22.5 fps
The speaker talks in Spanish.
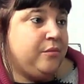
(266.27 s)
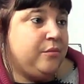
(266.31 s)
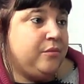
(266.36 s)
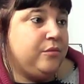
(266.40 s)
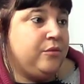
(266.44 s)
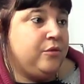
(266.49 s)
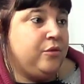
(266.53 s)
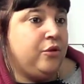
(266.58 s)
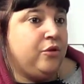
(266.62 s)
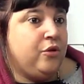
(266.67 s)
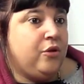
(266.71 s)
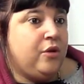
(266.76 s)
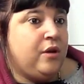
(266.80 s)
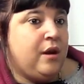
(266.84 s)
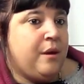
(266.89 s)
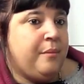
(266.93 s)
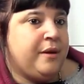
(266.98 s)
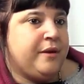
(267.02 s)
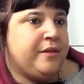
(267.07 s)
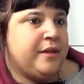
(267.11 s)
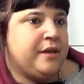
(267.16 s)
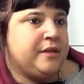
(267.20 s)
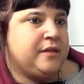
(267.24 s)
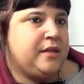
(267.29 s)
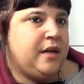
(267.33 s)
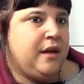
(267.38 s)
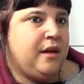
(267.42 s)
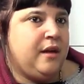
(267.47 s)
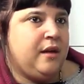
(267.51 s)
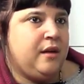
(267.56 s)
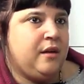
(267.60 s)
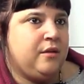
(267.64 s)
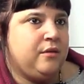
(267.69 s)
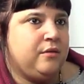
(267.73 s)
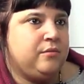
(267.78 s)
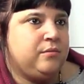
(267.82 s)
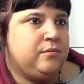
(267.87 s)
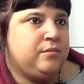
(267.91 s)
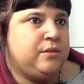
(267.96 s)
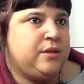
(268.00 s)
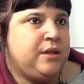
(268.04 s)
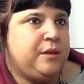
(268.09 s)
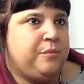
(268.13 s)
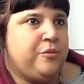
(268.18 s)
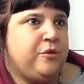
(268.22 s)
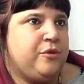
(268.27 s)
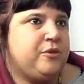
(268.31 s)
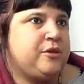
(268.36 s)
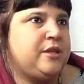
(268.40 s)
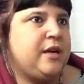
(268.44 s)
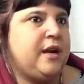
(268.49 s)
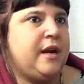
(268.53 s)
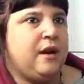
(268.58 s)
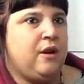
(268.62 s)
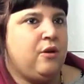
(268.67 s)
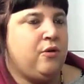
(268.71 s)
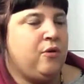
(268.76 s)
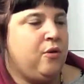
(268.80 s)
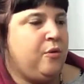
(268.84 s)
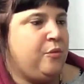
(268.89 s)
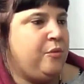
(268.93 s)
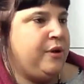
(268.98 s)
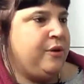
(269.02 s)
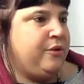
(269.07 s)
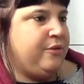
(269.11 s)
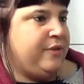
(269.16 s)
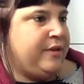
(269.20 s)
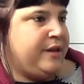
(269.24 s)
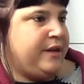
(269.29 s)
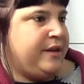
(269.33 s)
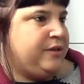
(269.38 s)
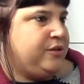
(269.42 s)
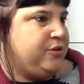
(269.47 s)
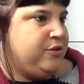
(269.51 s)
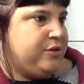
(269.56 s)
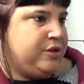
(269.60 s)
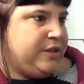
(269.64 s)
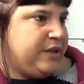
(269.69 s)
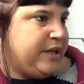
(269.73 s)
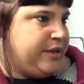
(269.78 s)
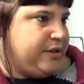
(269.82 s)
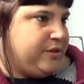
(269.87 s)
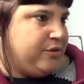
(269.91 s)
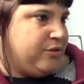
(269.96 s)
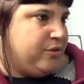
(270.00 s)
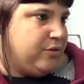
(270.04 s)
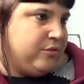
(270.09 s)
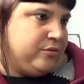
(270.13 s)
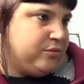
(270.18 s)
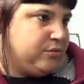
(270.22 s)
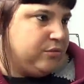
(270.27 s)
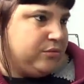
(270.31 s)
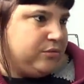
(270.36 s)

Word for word: no, no, la verdad es que si puedo sacar algo bueno de eso, es eso.